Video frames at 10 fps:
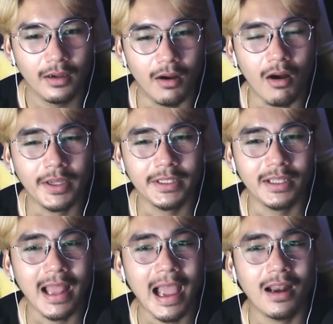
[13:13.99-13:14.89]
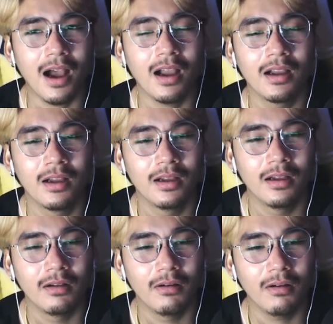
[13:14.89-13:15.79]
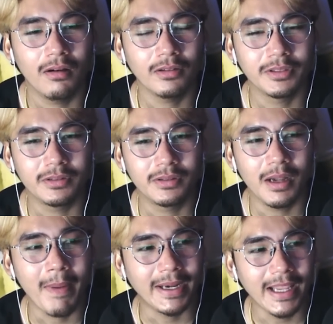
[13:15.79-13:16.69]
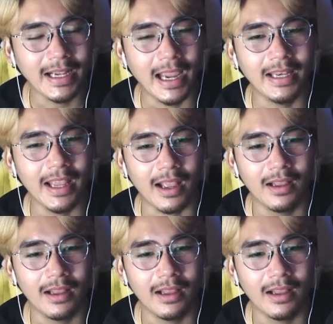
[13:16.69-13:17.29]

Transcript: อ๋อคริสติน่าเหรอเออเธอมาได้ยังไงเนี่ย